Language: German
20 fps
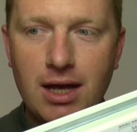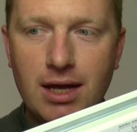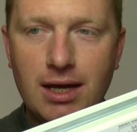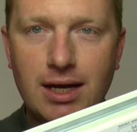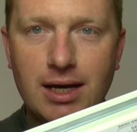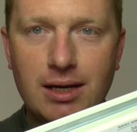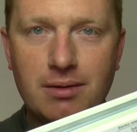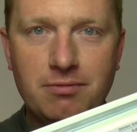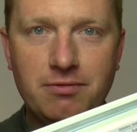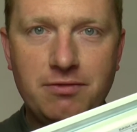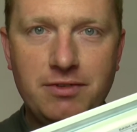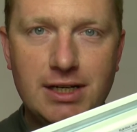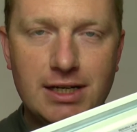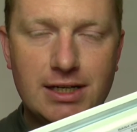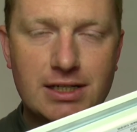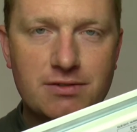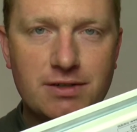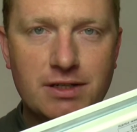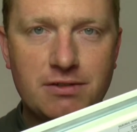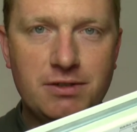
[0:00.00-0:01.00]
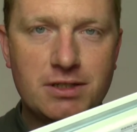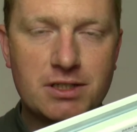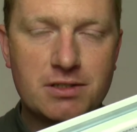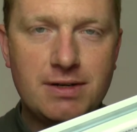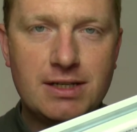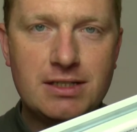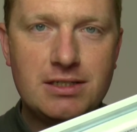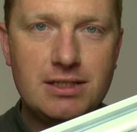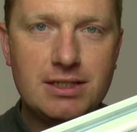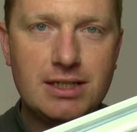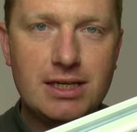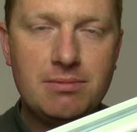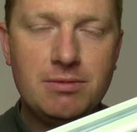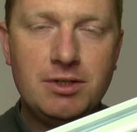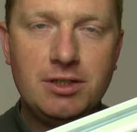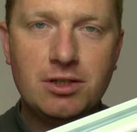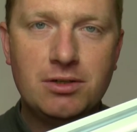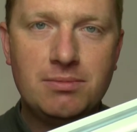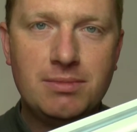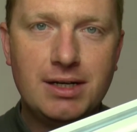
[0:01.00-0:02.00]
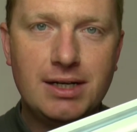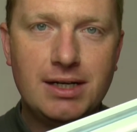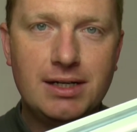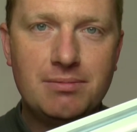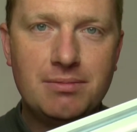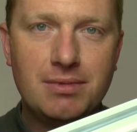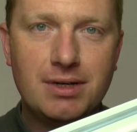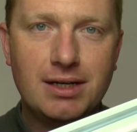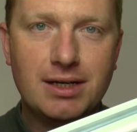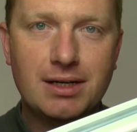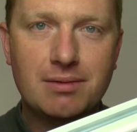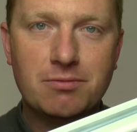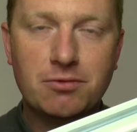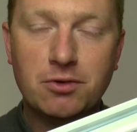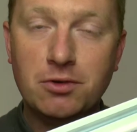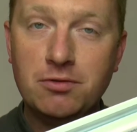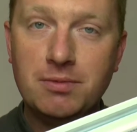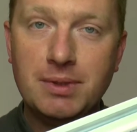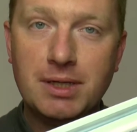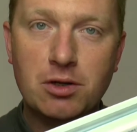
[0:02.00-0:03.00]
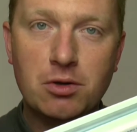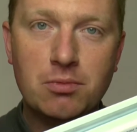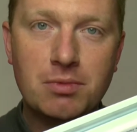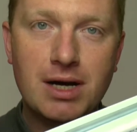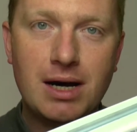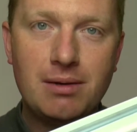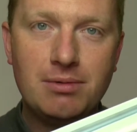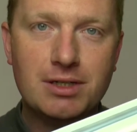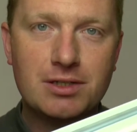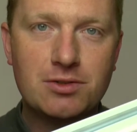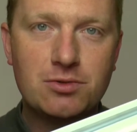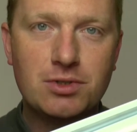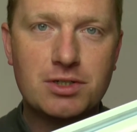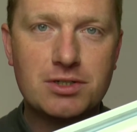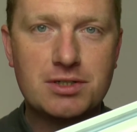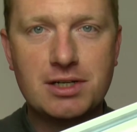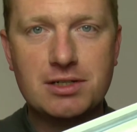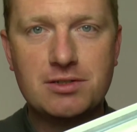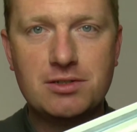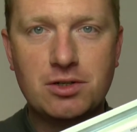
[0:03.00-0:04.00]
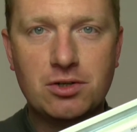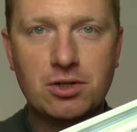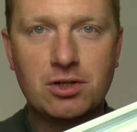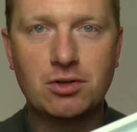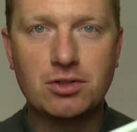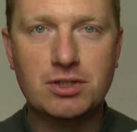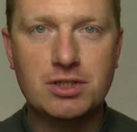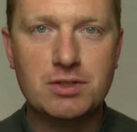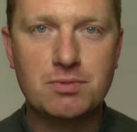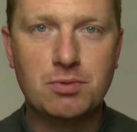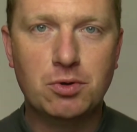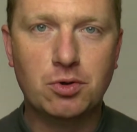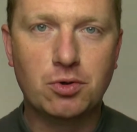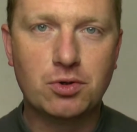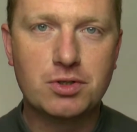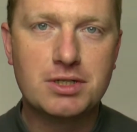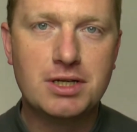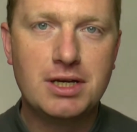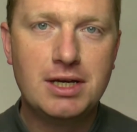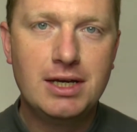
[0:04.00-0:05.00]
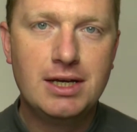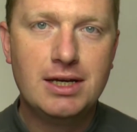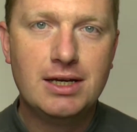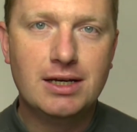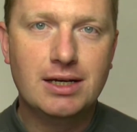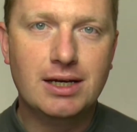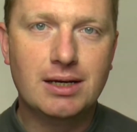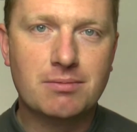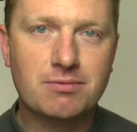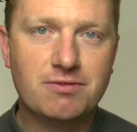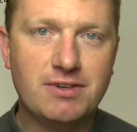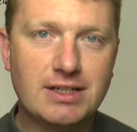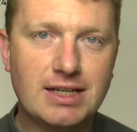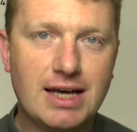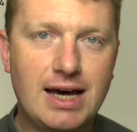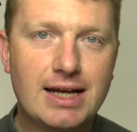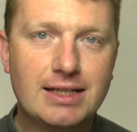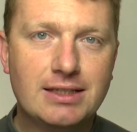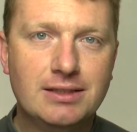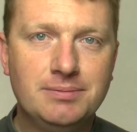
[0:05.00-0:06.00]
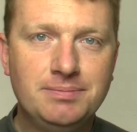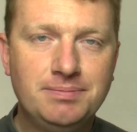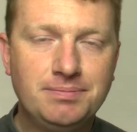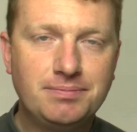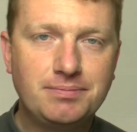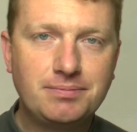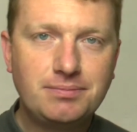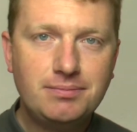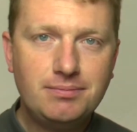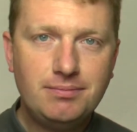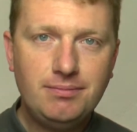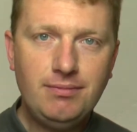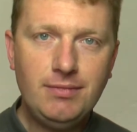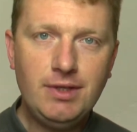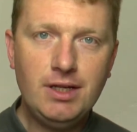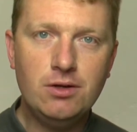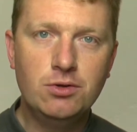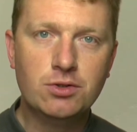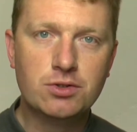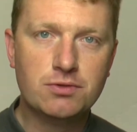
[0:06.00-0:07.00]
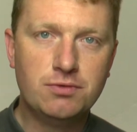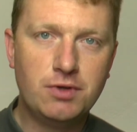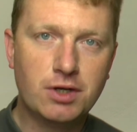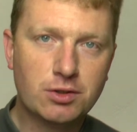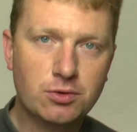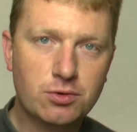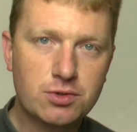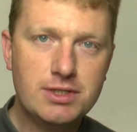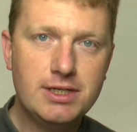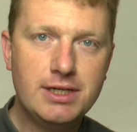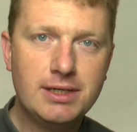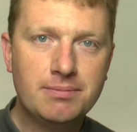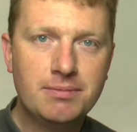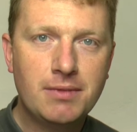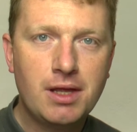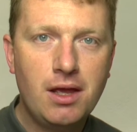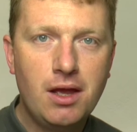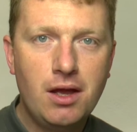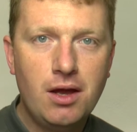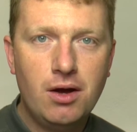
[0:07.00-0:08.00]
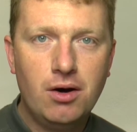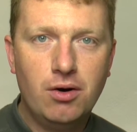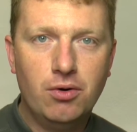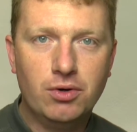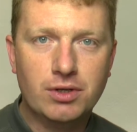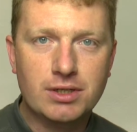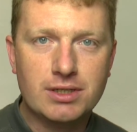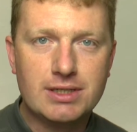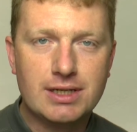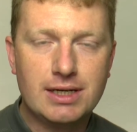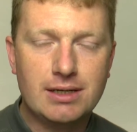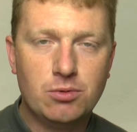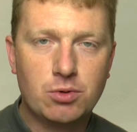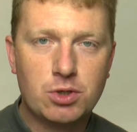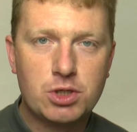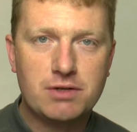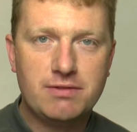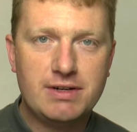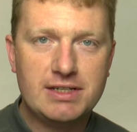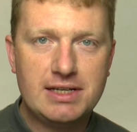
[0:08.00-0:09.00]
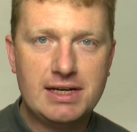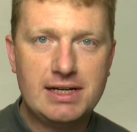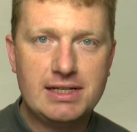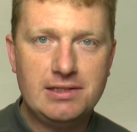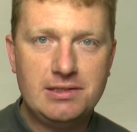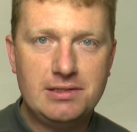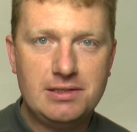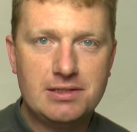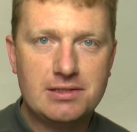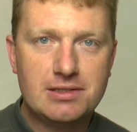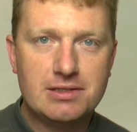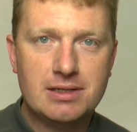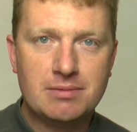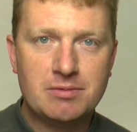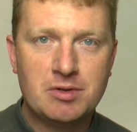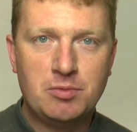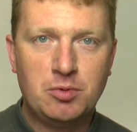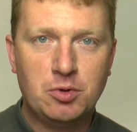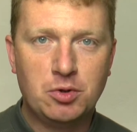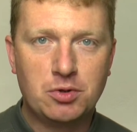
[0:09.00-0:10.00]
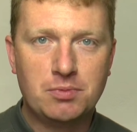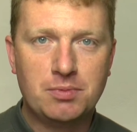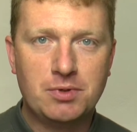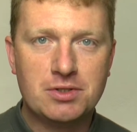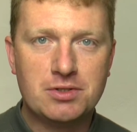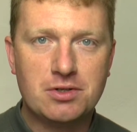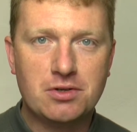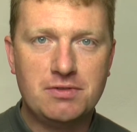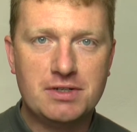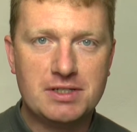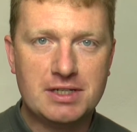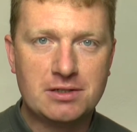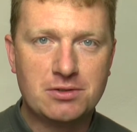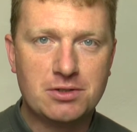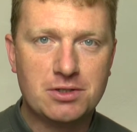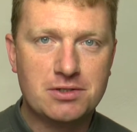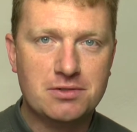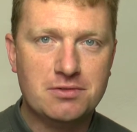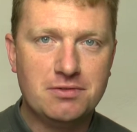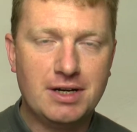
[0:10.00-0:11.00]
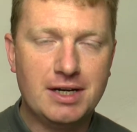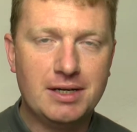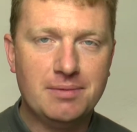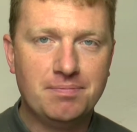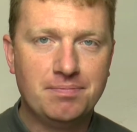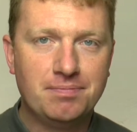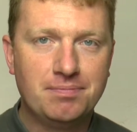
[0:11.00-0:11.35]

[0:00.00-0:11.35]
Ähm, wir als Watt24 geben Ihnen nochmal ähm, 5 Meter NIM-Kabel dazu. Das heißt, Sie können auch dieses Produkt ähm, verdrahten und sofort loslegen. Und äh, logischerweise erhalten Sie das gesamte Produkt bei uns auch versandkostenfrei.